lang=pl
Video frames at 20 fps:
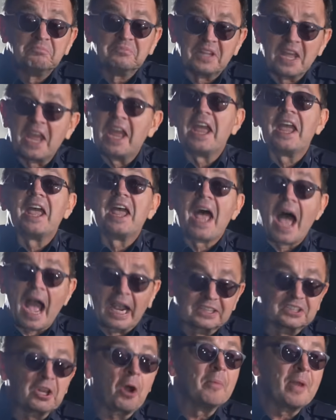Ty, a
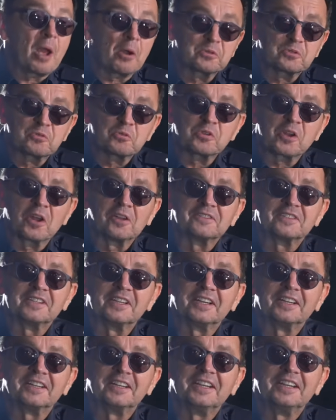kto miał służących?